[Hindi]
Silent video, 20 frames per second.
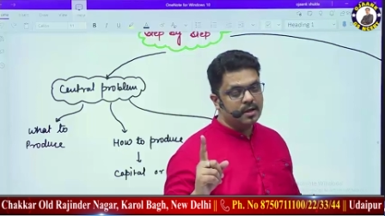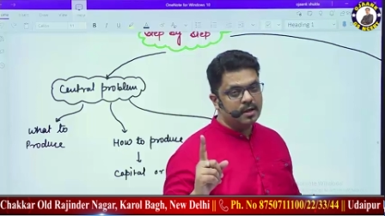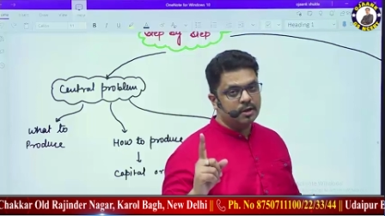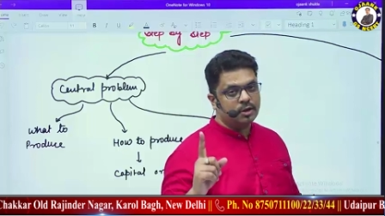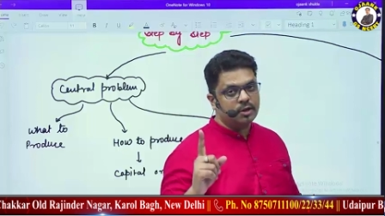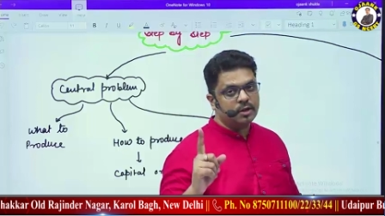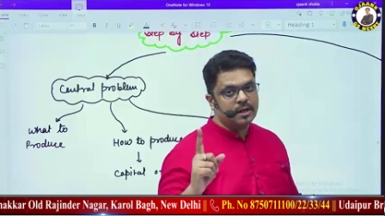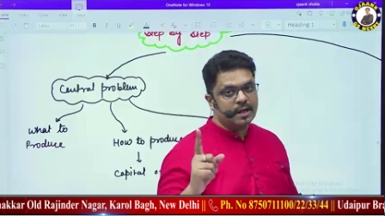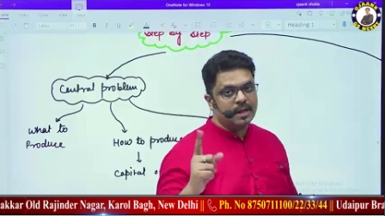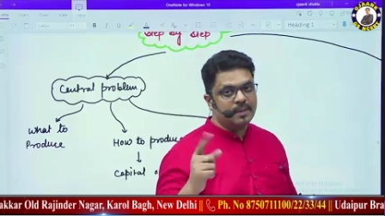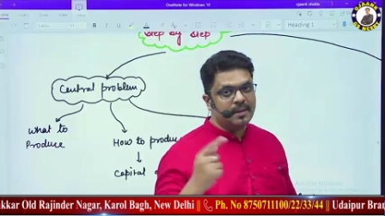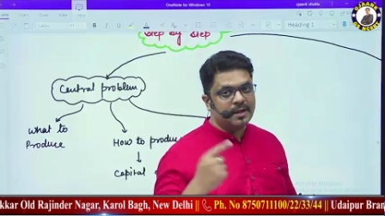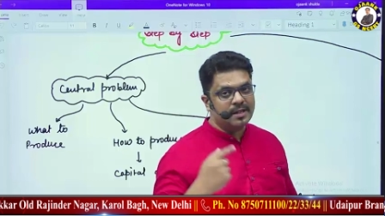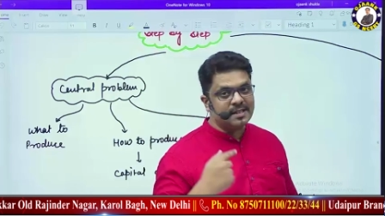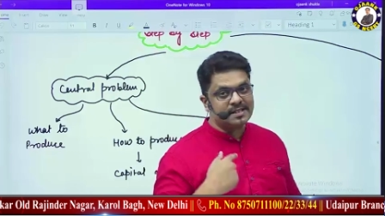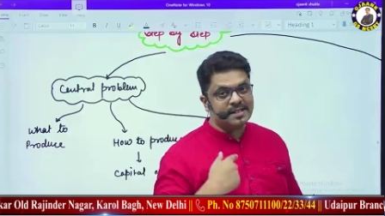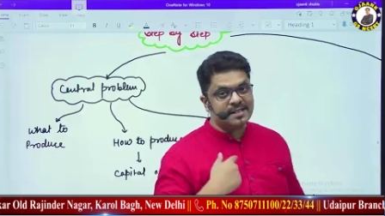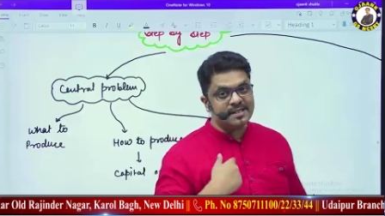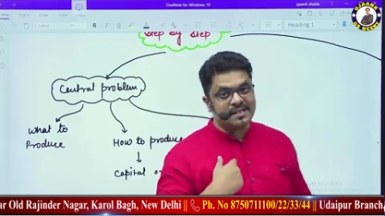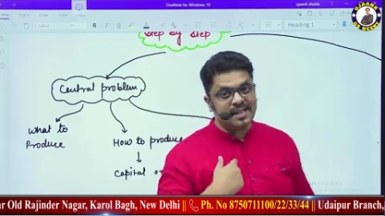क्योंकि हमारे
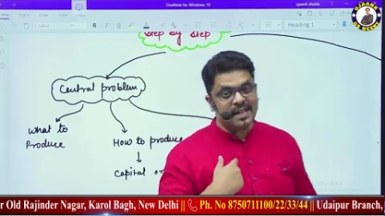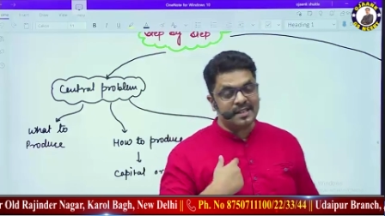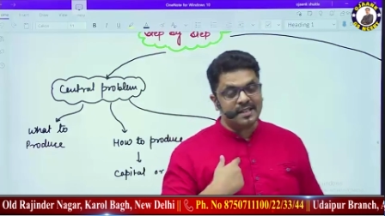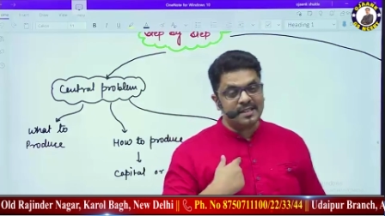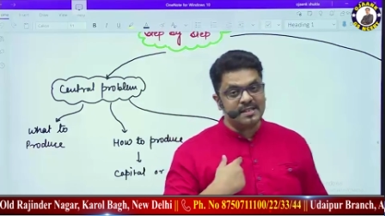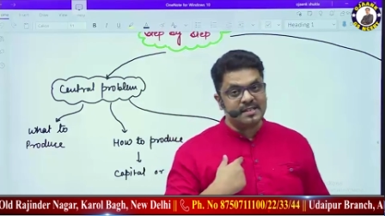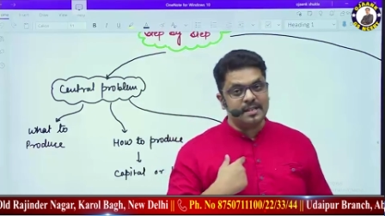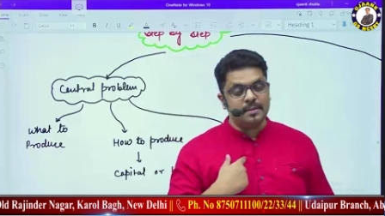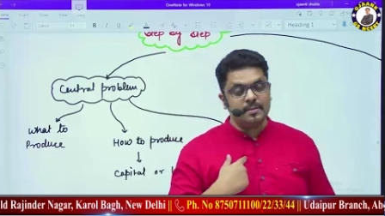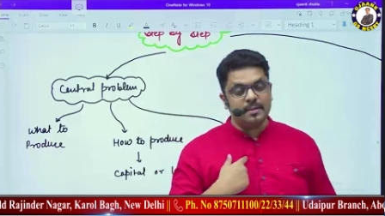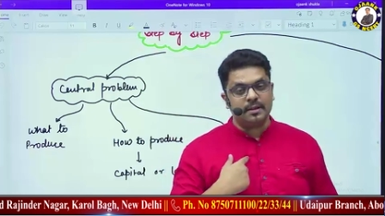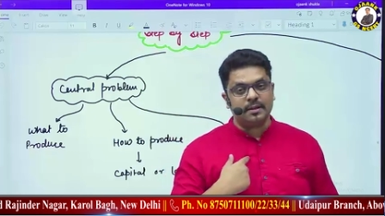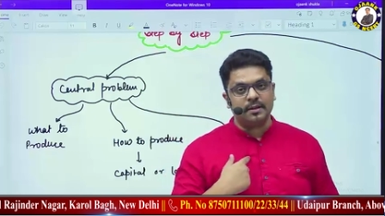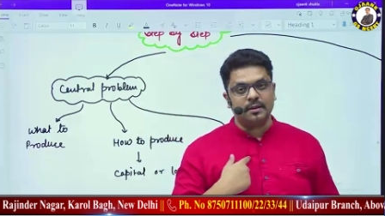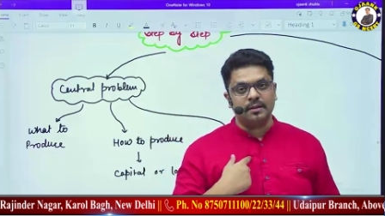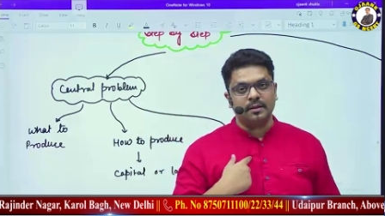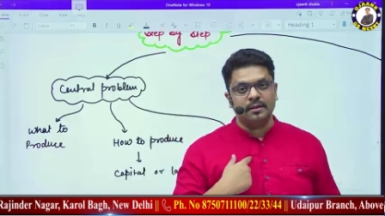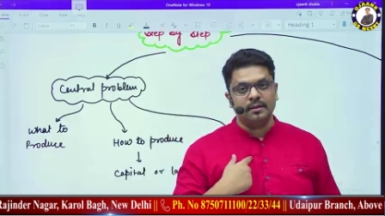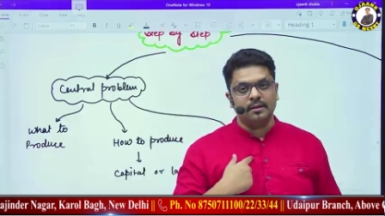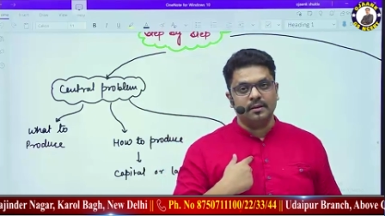संसाधन सीमित हैं
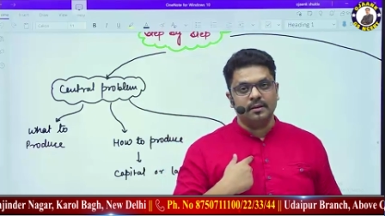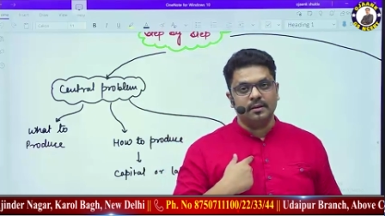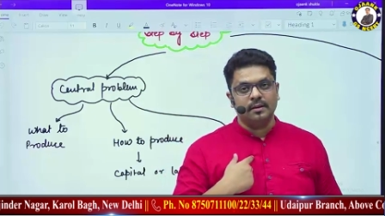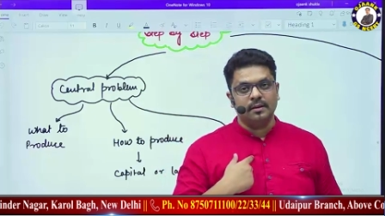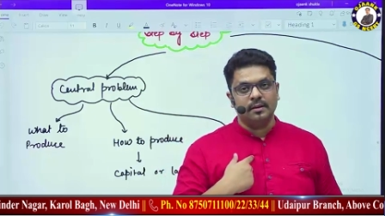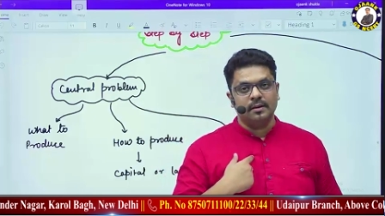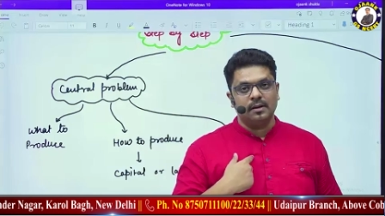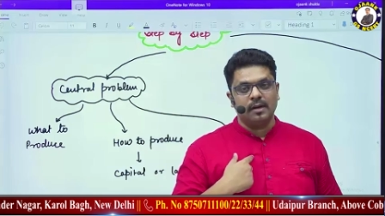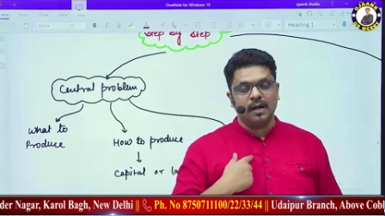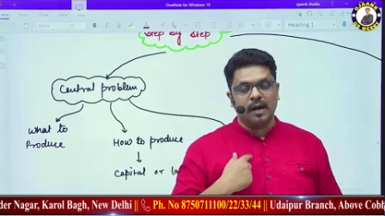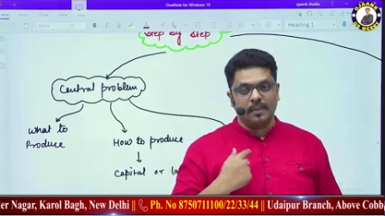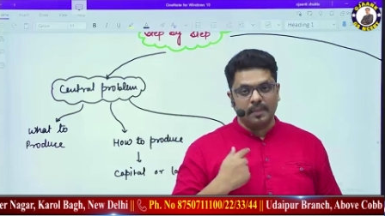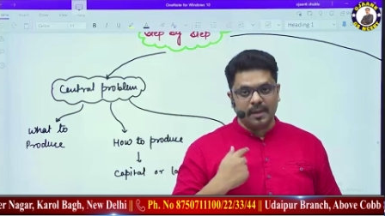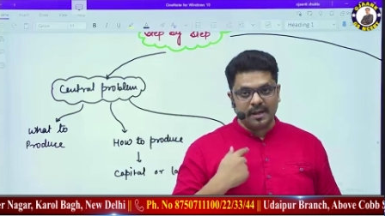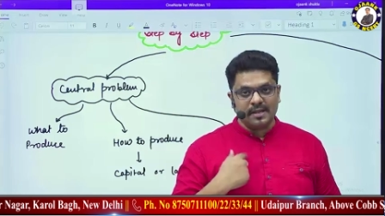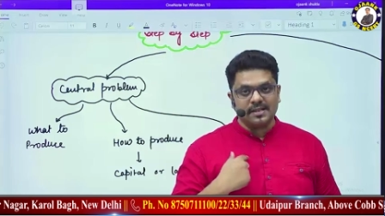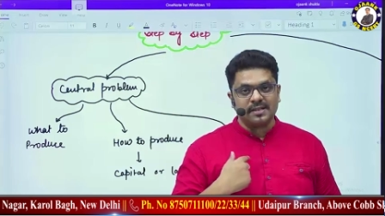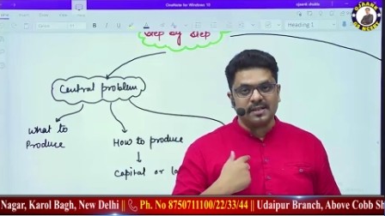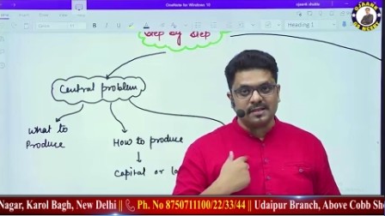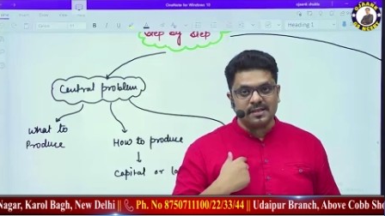
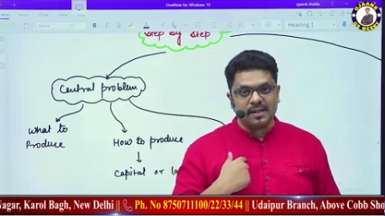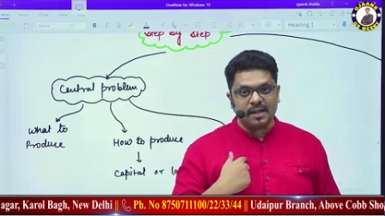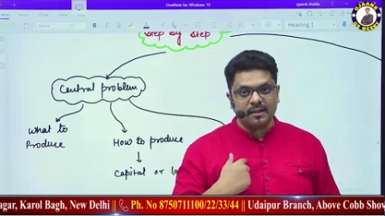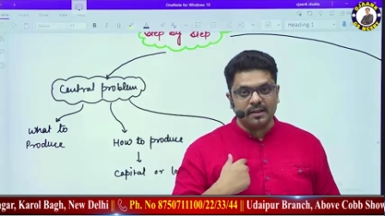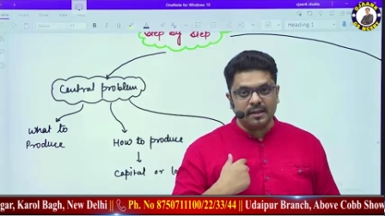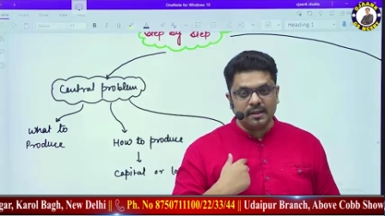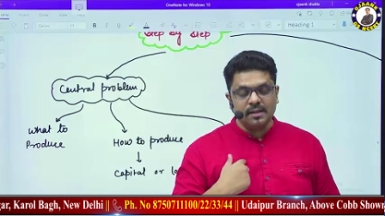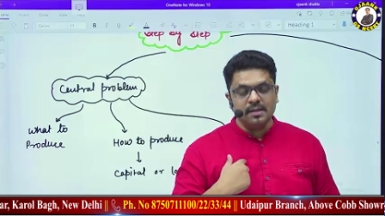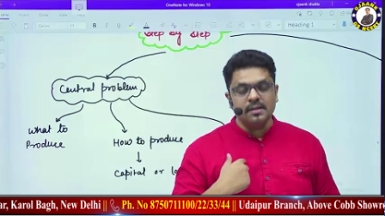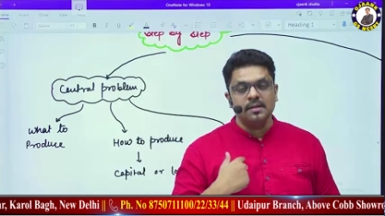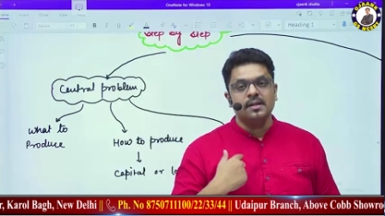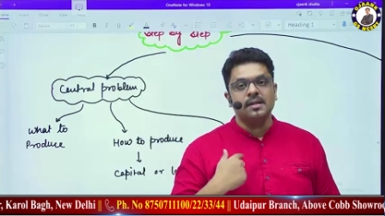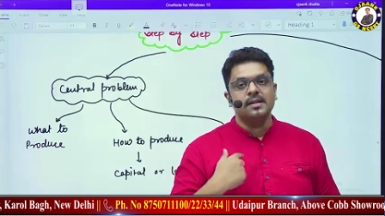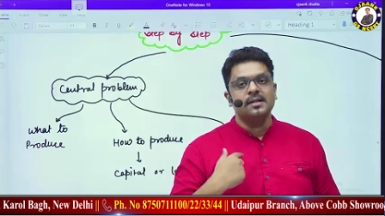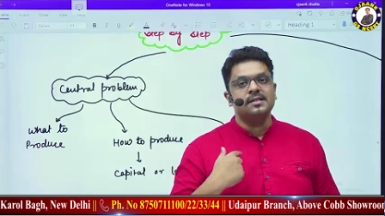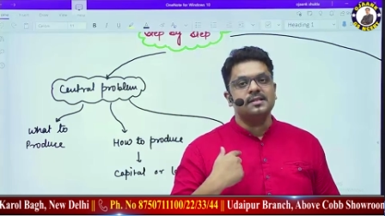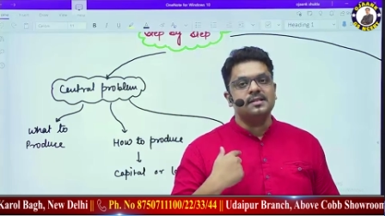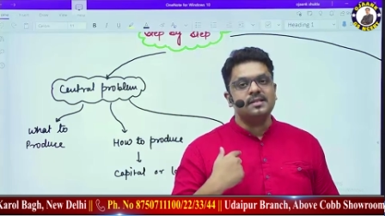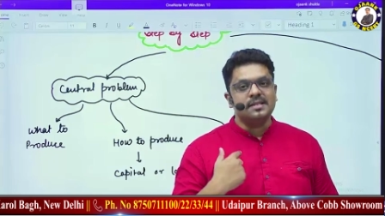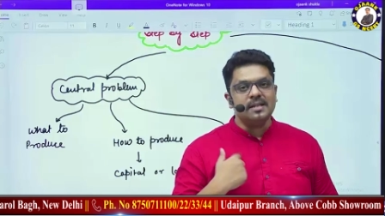हमारे संसाधन
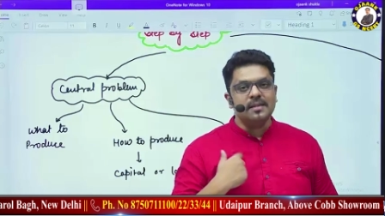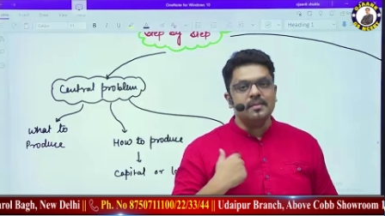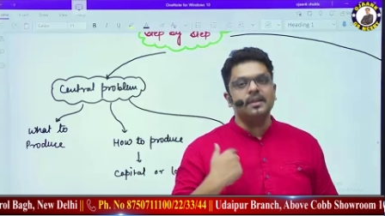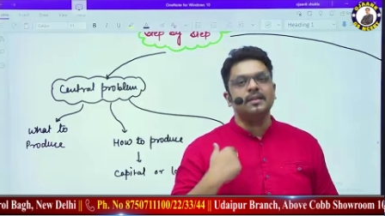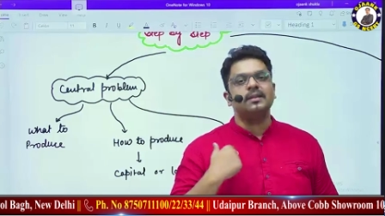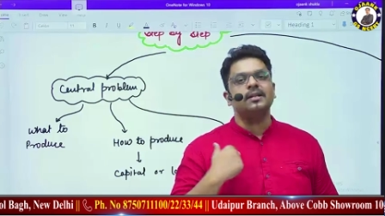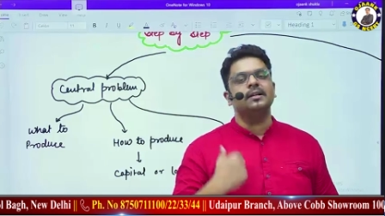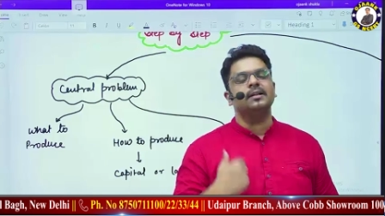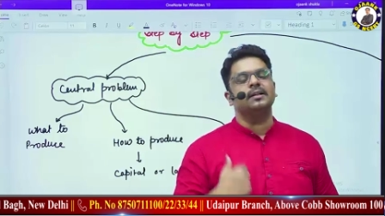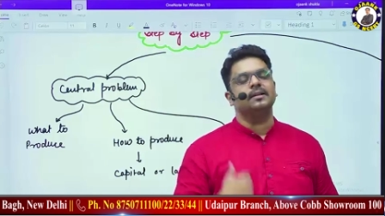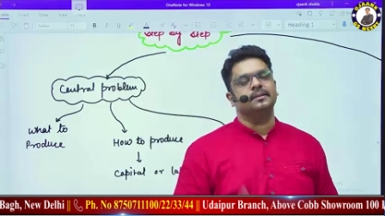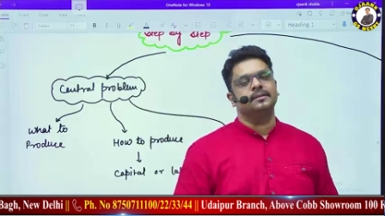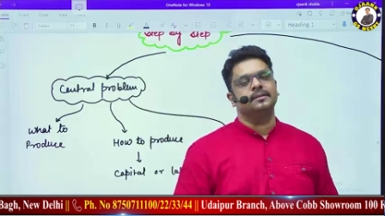सीमित हैं